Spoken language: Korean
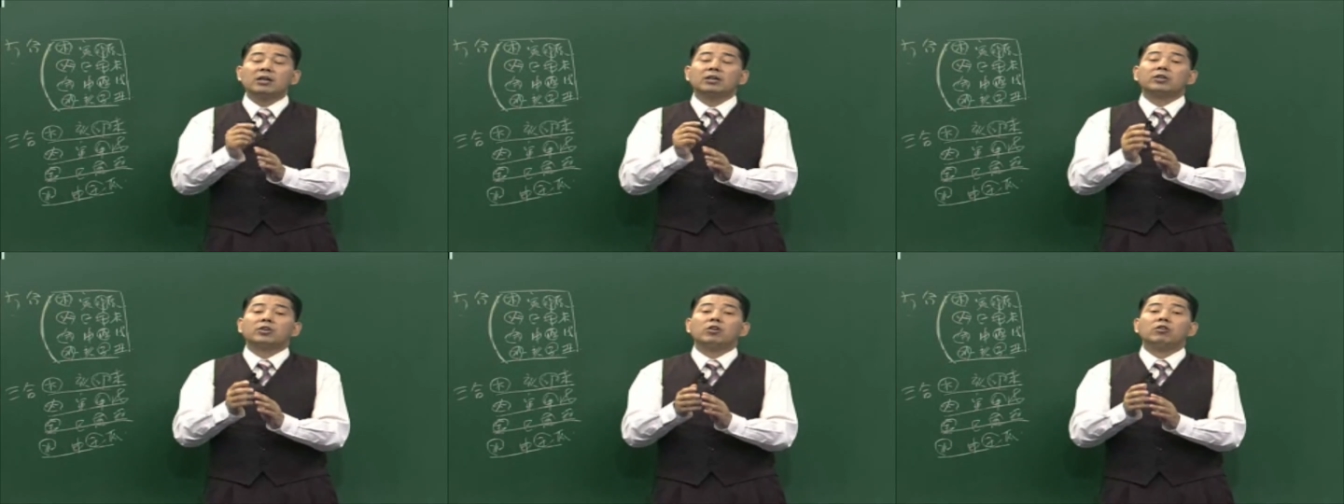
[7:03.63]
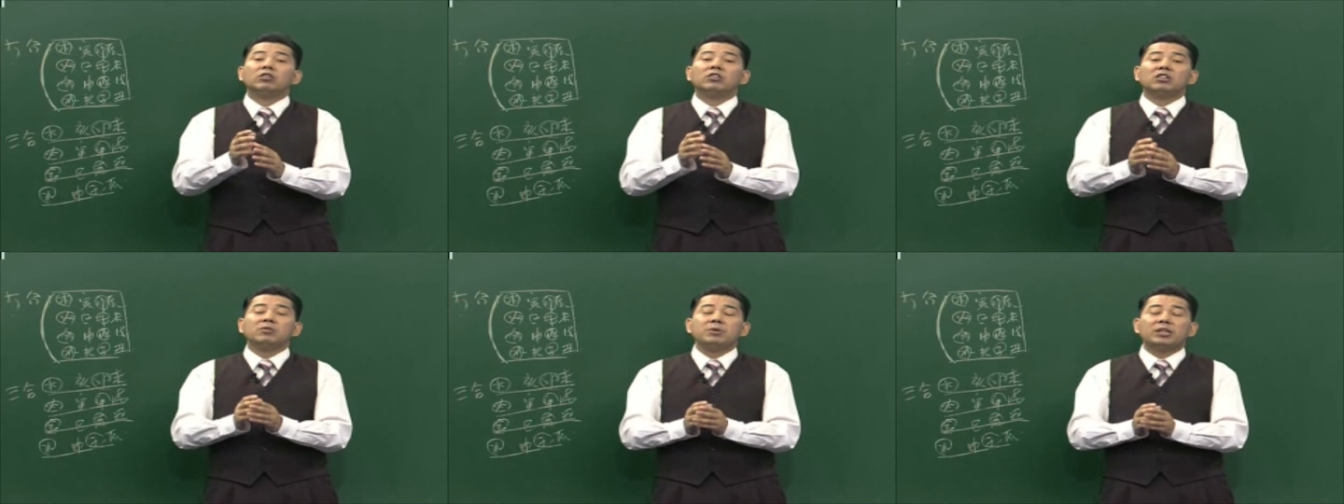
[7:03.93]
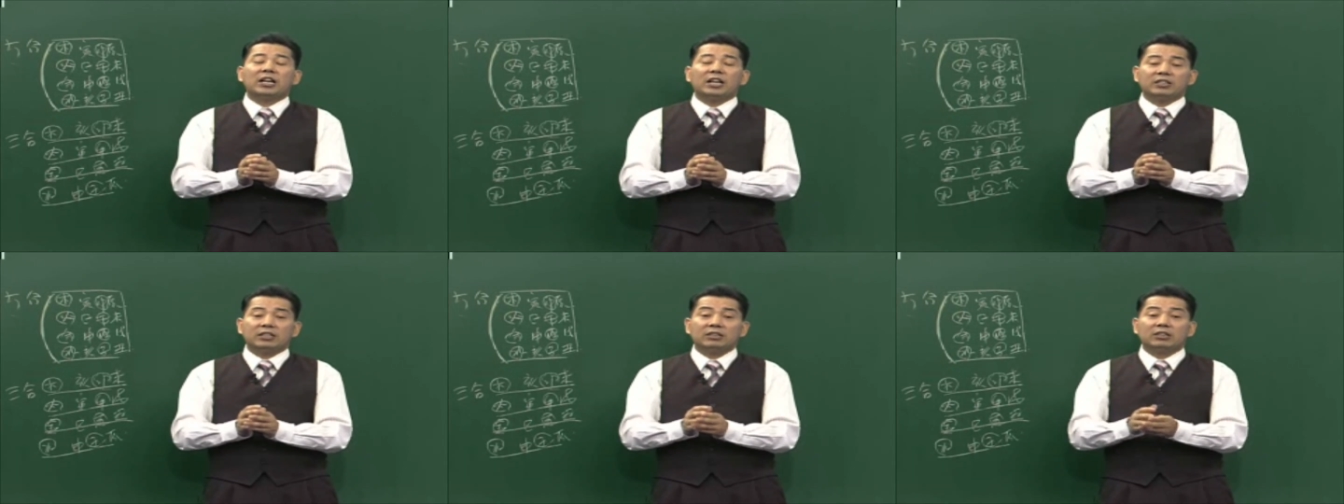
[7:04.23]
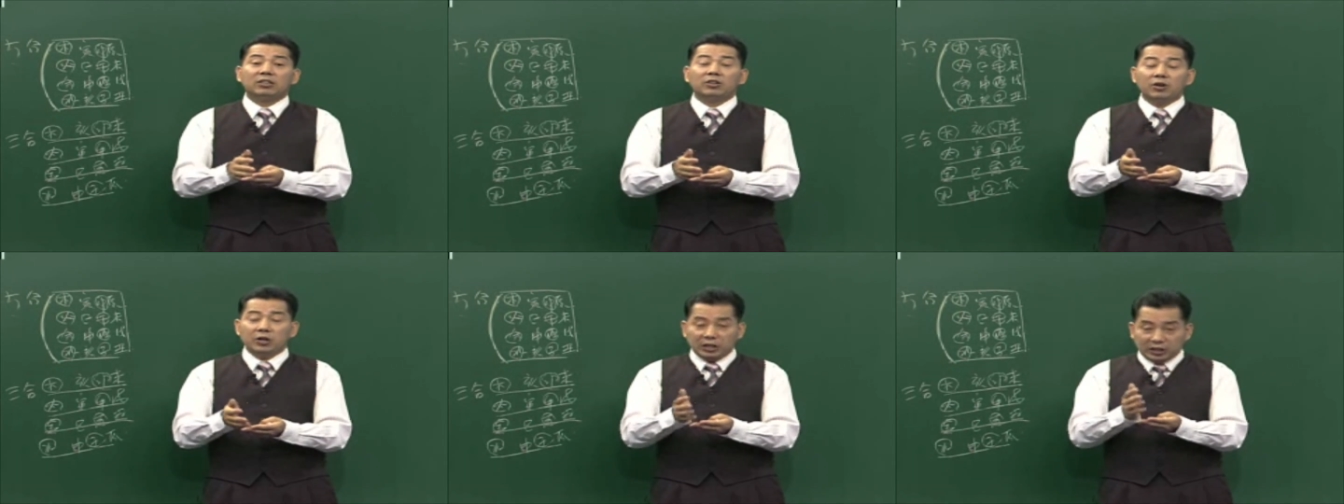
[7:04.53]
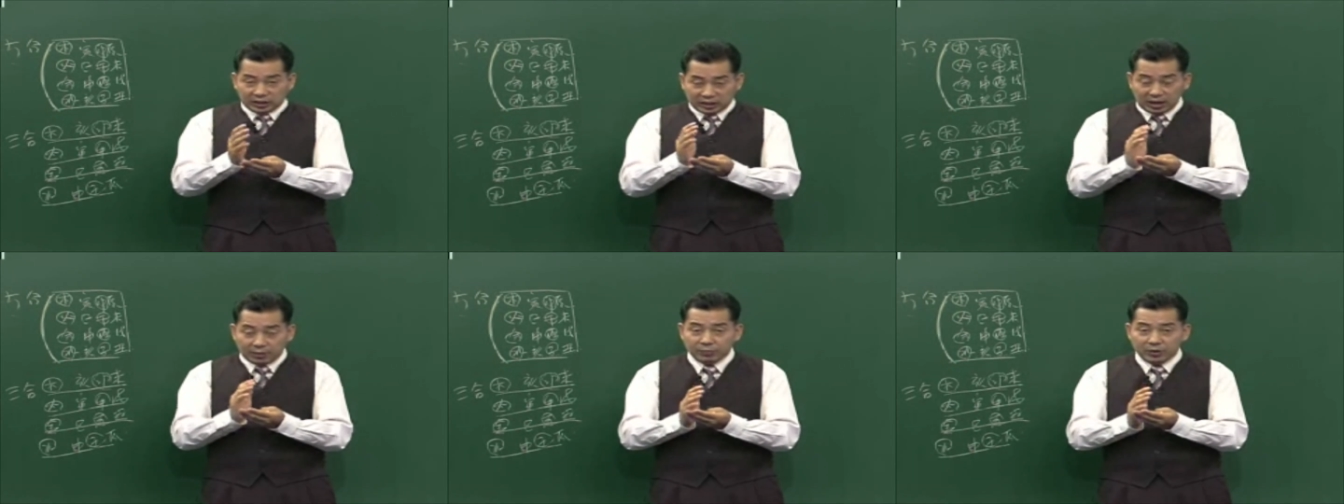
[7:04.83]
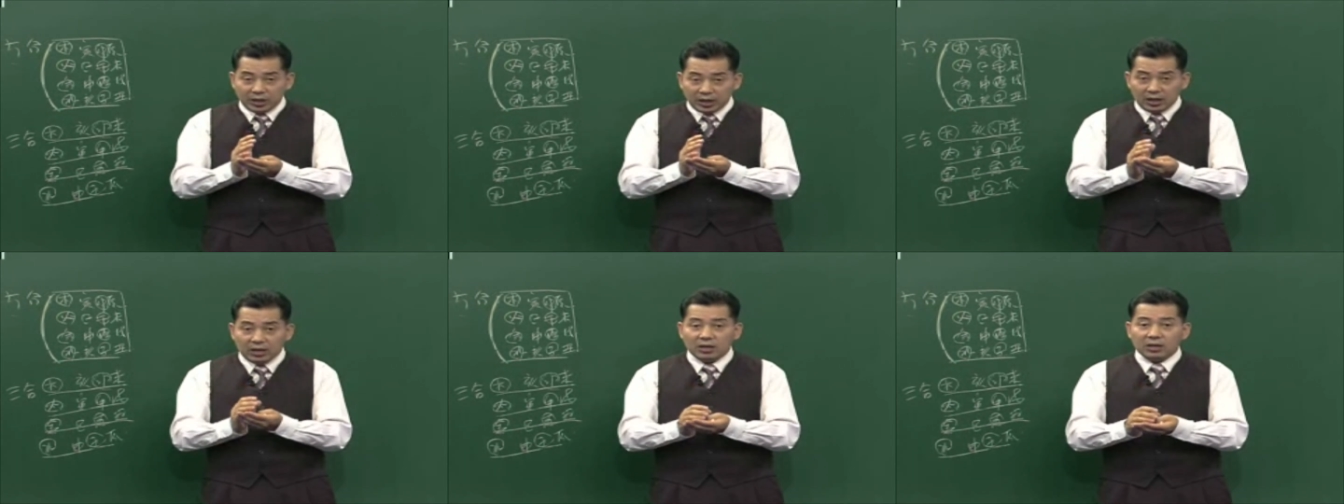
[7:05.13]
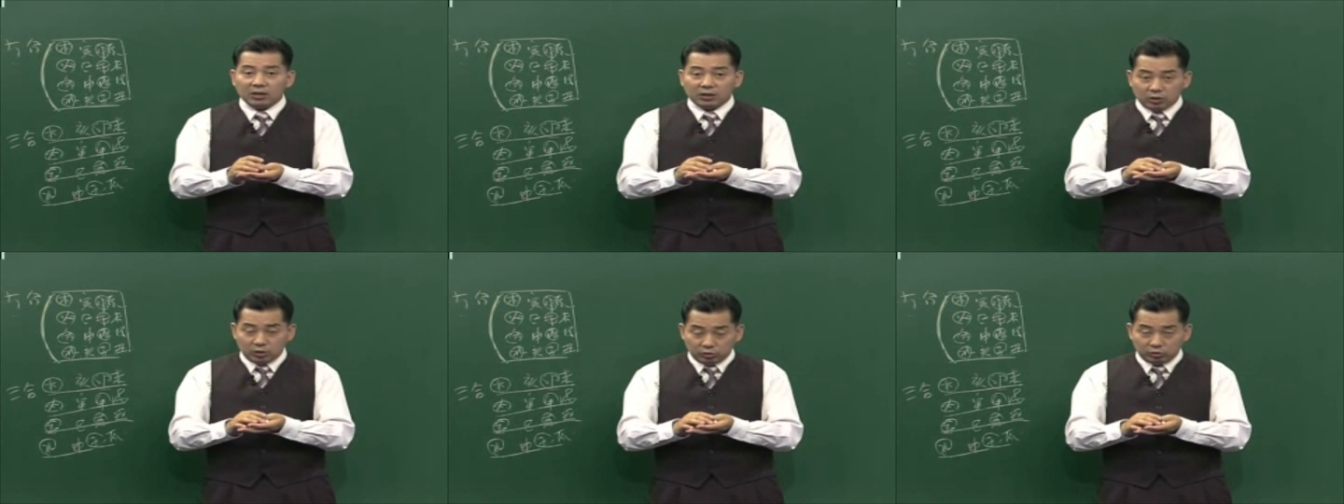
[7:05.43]
경금이 같이 들어있기 때문에
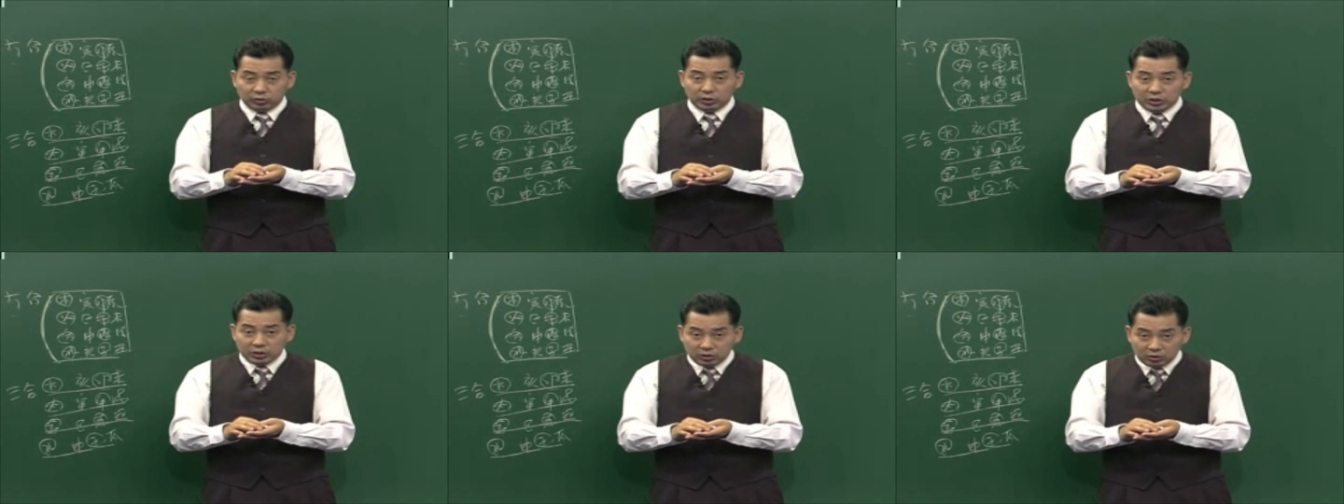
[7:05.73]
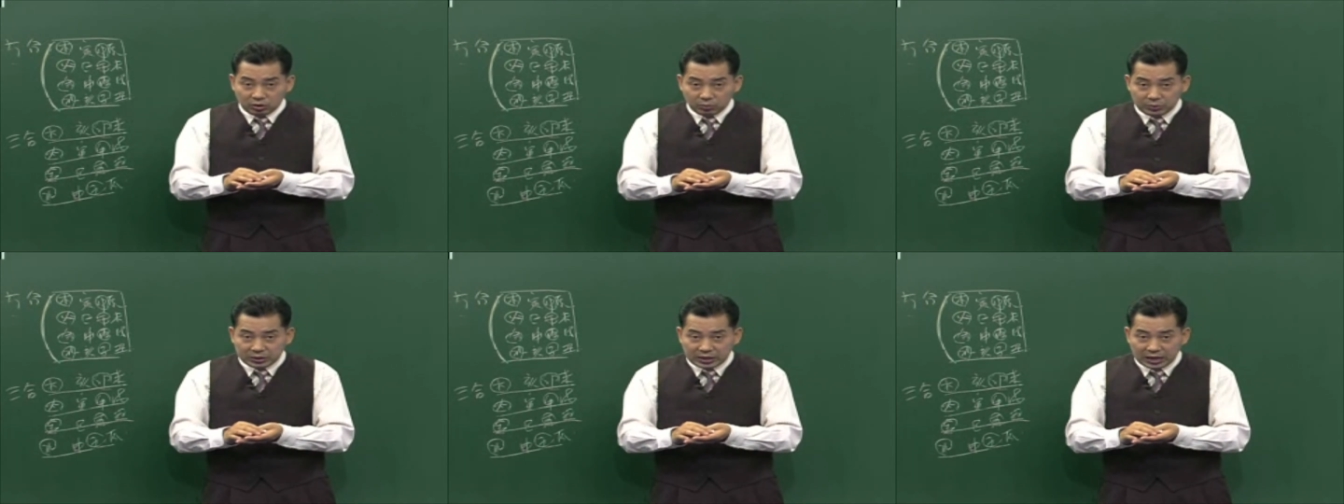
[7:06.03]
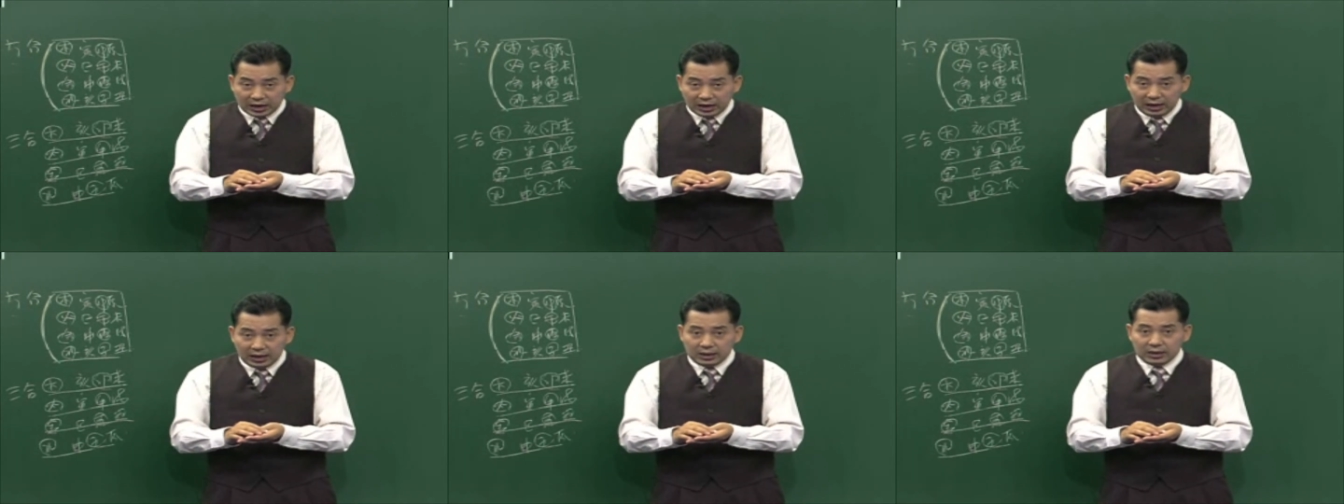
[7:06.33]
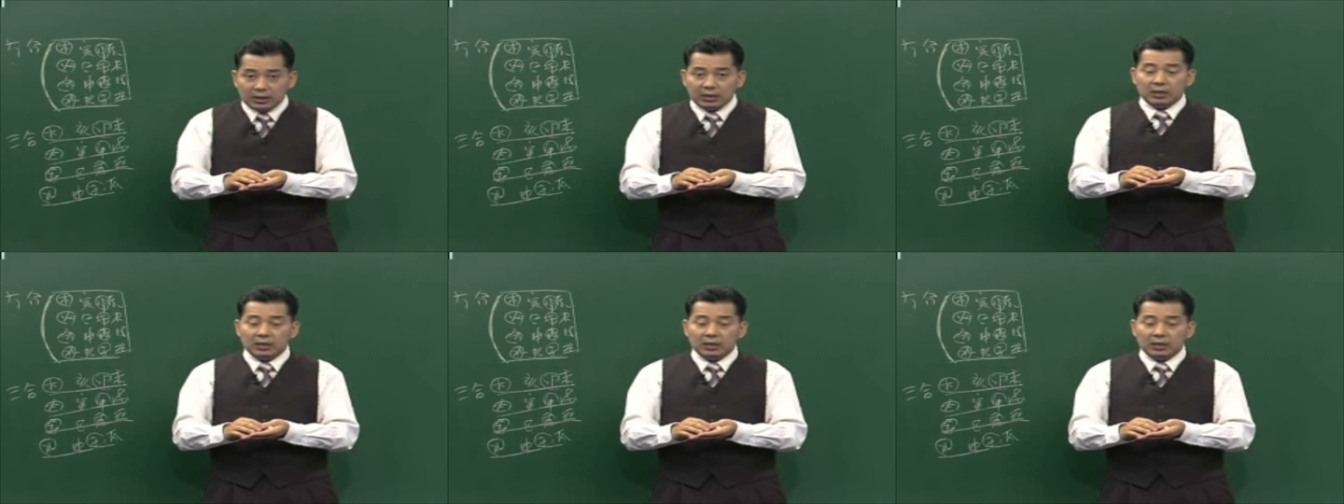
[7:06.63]
그럴 수 있는 겁니다.